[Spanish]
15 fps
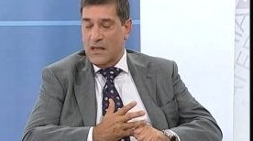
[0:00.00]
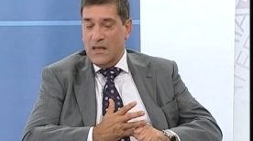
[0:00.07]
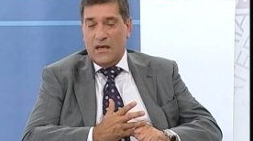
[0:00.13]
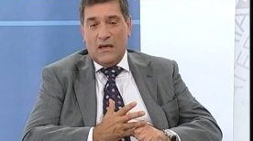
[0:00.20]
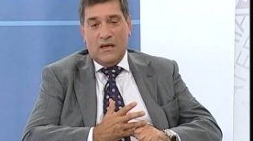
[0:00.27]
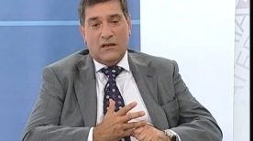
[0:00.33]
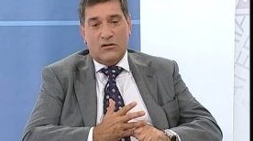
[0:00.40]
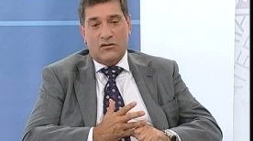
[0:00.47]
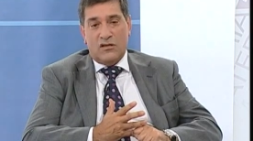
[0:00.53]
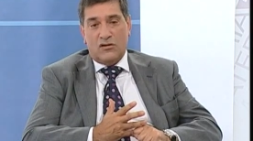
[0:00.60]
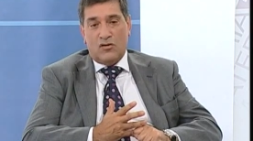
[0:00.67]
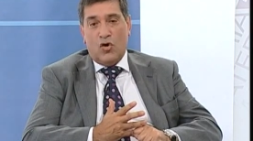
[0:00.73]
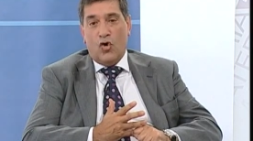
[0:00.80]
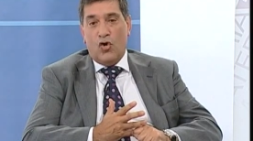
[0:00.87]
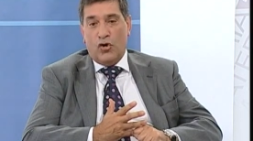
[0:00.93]
Mm.
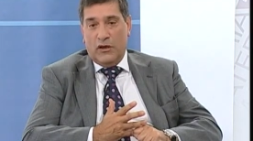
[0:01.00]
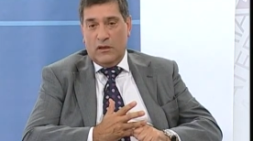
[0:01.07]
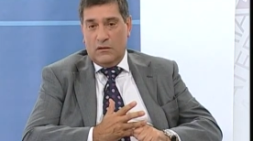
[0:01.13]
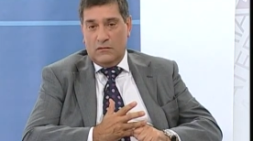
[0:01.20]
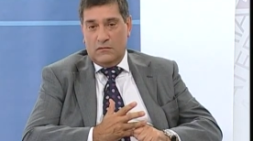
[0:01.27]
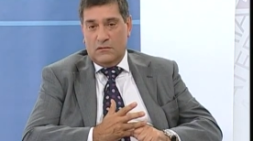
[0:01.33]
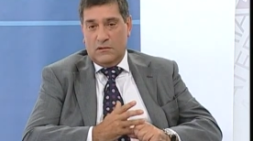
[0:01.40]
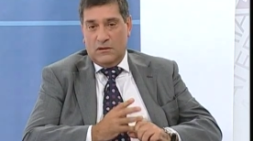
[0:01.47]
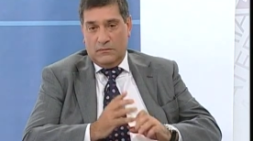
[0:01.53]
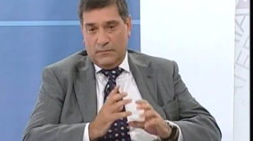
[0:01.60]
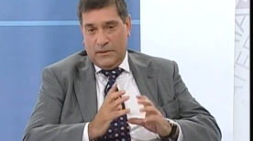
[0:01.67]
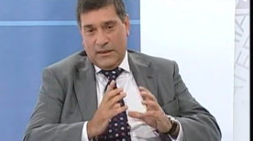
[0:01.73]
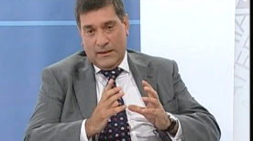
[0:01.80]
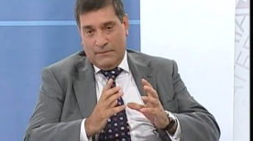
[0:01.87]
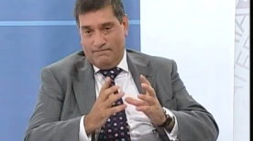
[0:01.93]
Entonces, hoy, y
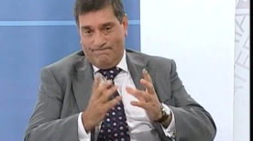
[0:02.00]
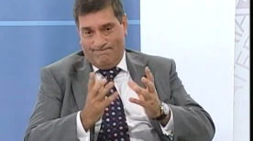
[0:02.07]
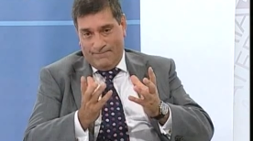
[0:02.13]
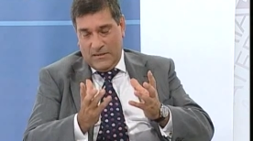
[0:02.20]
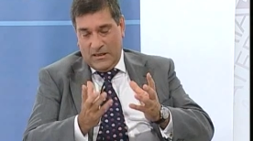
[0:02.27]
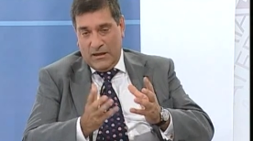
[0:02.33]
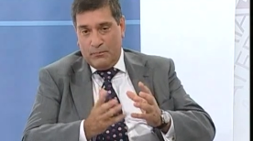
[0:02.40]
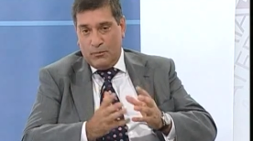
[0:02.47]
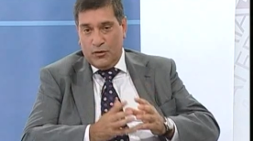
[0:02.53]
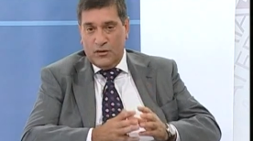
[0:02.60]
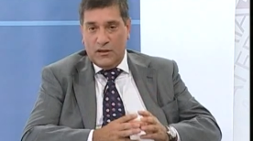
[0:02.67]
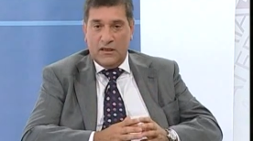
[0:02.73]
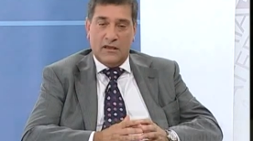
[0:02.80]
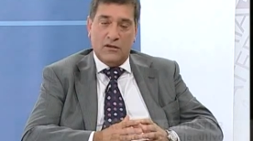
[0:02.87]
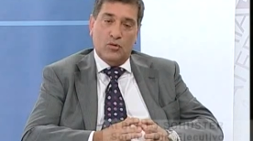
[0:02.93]
para
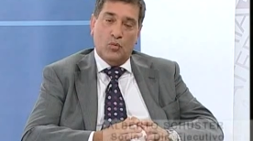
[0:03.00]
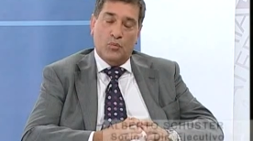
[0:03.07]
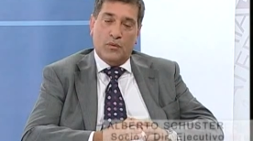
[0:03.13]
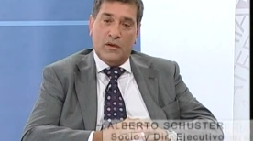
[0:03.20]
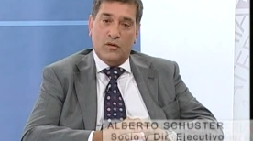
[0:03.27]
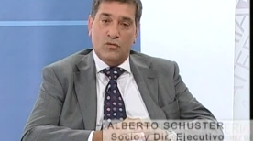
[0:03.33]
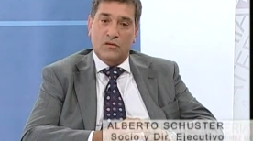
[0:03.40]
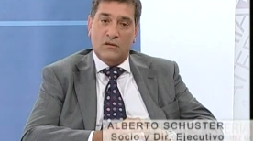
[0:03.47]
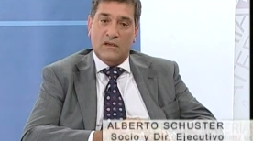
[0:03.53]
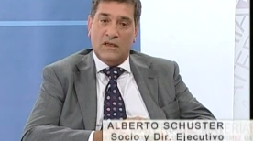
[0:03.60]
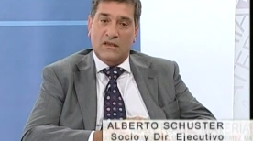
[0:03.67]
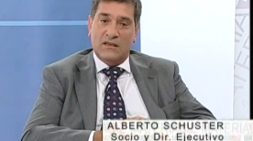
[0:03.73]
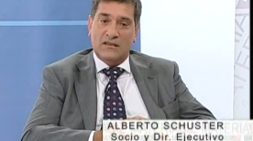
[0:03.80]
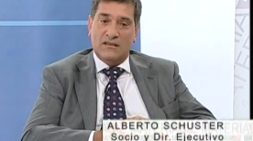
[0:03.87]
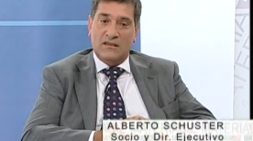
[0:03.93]
responder a tu pregunta,
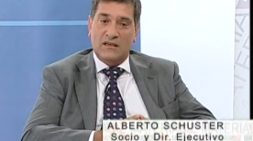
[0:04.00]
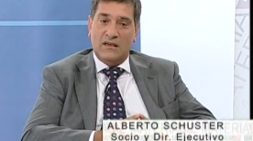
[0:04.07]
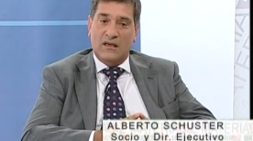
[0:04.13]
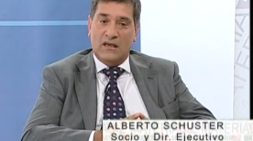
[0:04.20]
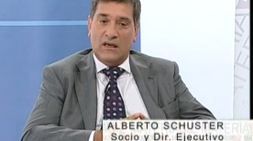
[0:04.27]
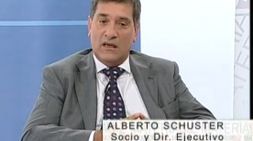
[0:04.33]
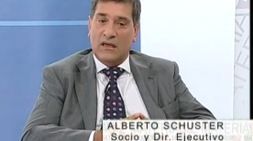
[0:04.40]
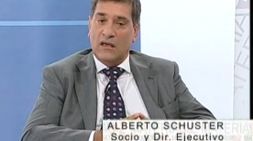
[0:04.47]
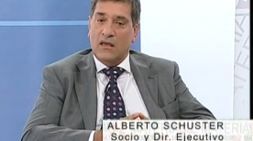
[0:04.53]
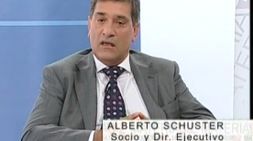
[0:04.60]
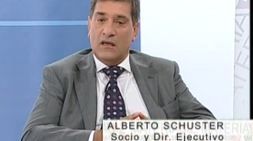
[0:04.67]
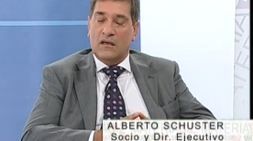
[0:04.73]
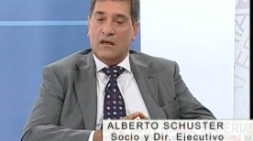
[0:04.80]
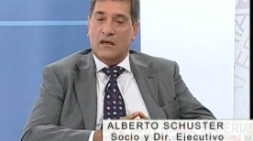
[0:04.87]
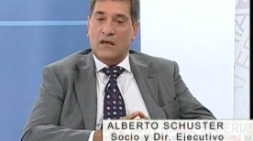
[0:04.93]
decir que
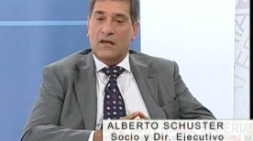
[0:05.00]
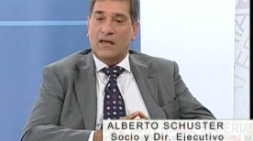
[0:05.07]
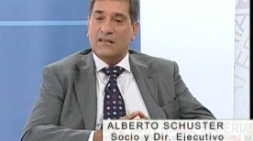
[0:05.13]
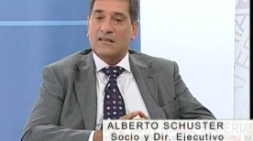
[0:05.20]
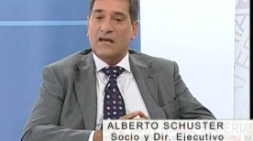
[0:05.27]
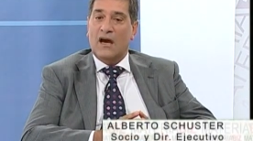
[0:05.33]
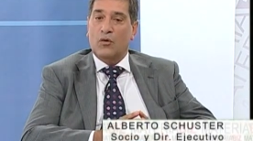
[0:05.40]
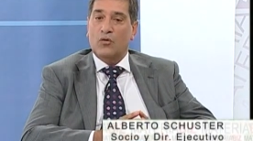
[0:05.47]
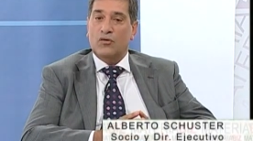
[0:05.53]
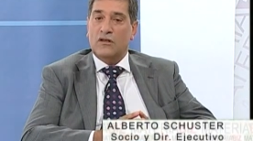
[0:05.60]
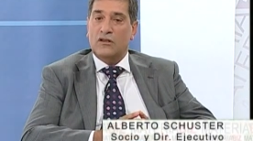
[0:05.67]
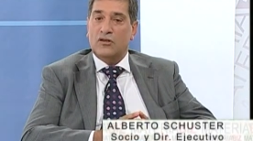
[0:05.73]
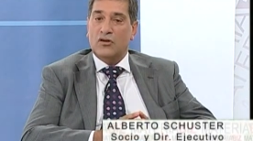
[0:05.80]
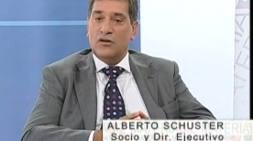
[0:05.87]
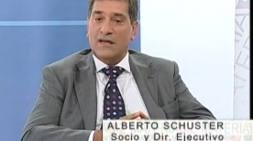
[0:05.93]
eh, las
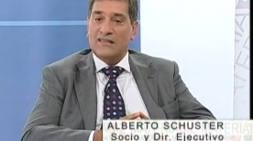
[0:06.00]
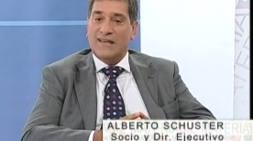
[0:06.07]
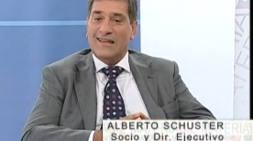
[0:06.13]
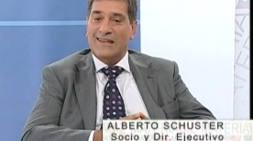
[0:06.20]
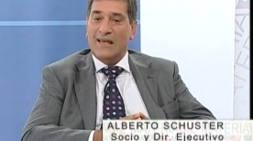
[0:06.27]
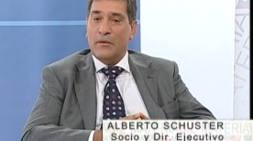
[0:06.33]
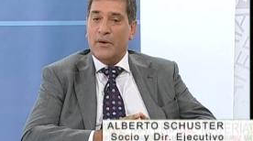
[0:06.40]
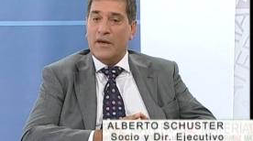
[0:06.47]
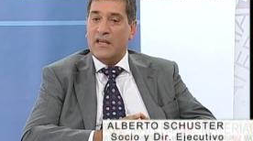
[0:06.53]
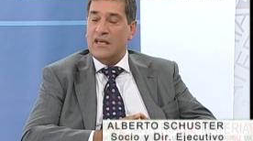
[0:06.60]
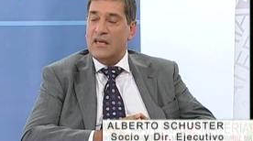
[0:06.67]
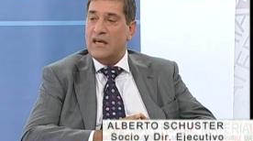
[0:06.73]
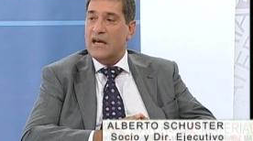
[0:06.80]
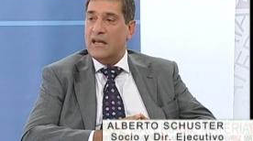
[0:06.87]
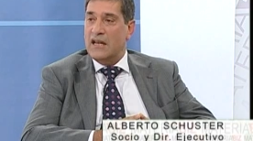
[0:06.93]
auditoras
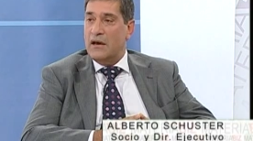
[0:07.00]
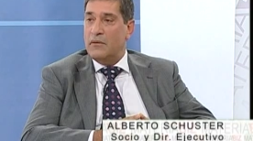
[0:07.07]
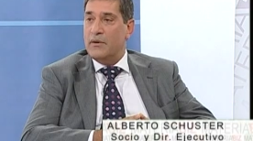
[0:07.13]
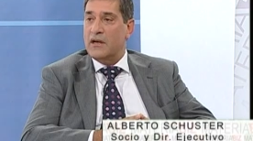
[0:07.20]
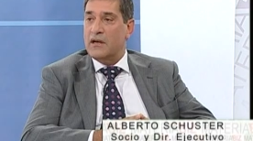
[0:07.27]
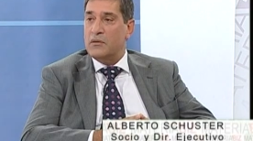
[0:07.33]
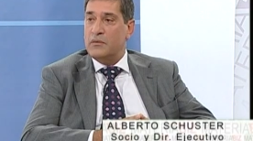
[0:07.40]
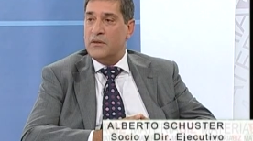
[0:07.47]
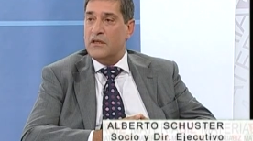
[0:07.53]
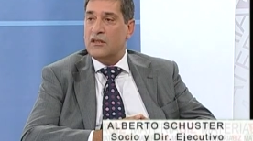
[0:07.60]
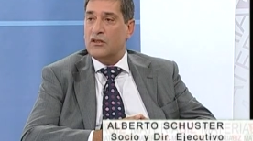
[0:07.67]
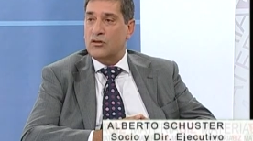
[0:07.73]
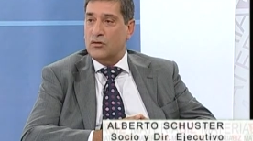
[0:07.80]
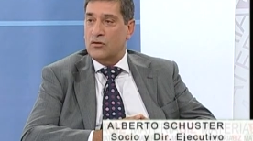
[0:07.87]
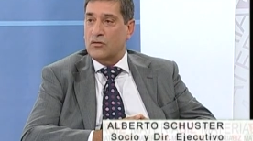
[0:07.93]
deberían haber
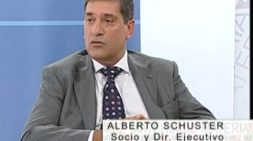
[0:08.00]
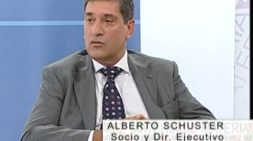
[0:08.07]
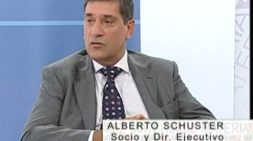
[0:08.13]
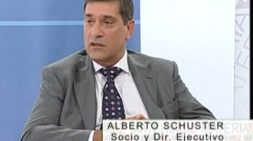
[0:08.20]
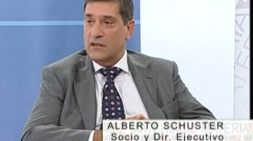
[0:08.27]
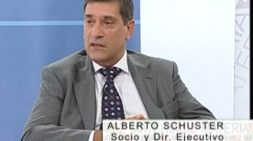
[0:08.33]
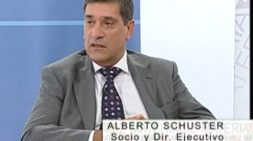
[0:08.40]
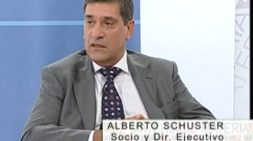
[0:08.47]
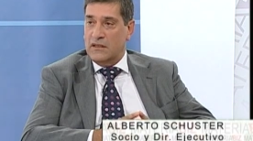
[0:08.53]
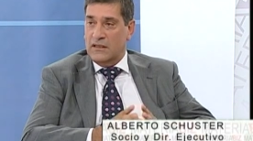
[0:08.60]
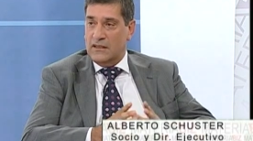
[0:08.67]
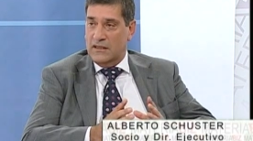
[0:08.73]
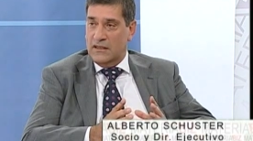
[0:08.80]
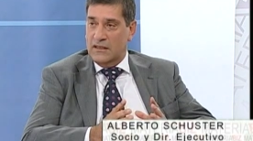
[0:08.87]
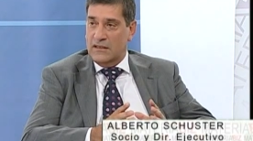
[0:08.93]
visto eh,
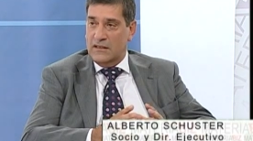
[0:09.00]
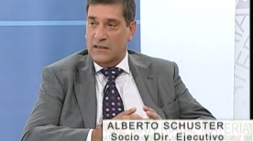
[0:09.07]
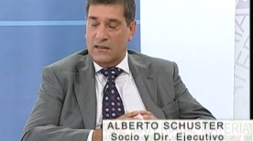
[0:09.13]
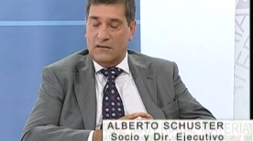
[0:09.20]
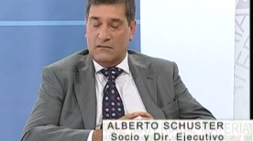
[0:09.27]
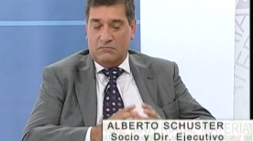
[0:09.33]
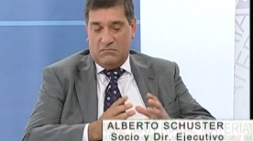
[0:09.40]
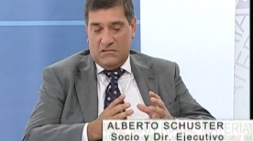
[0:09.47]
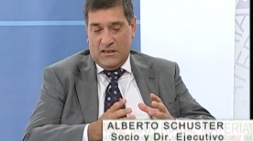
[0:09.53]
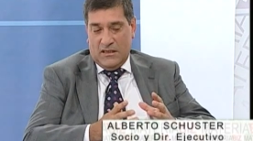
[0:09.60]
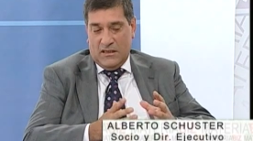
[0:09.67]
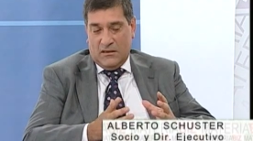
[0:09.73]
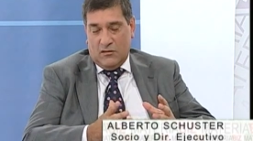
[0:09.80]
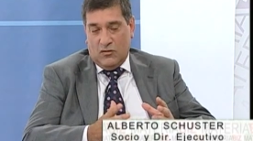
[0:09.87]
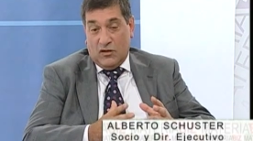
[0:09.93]
eh,
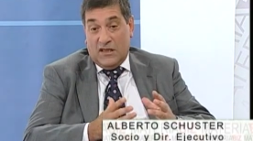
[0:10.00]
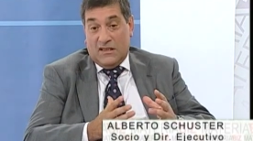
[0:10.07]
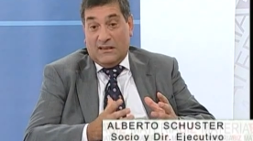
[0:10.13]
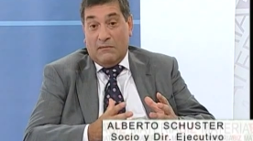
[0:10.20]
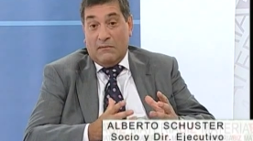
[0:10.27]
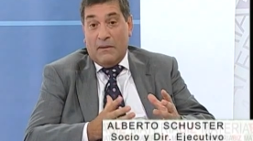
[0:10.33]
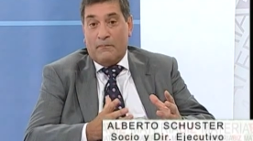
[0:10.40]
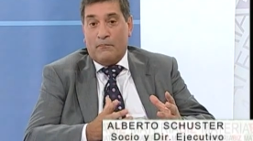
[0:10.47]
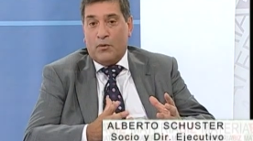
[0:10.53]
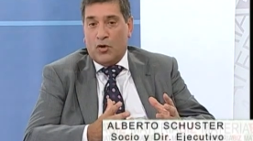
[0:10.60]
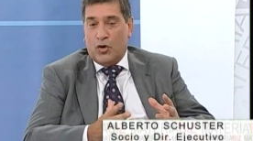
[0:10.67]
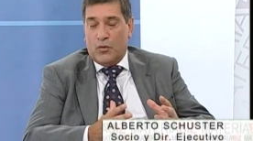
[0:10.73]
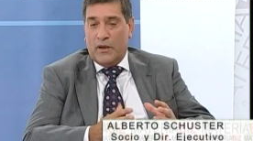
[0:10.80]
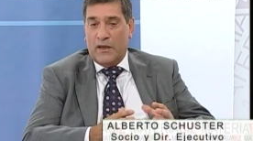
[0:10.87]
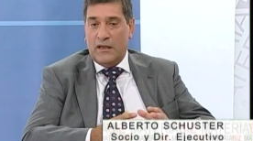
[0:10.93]
esto que estaba
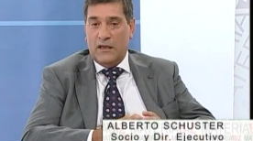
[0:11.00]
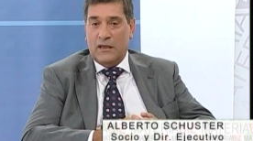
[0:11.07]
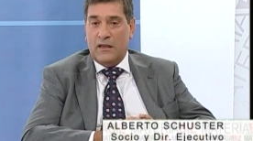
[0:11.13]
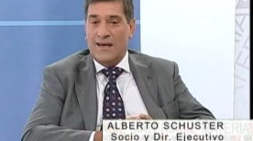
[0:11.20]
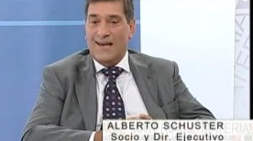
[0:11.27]
por venir,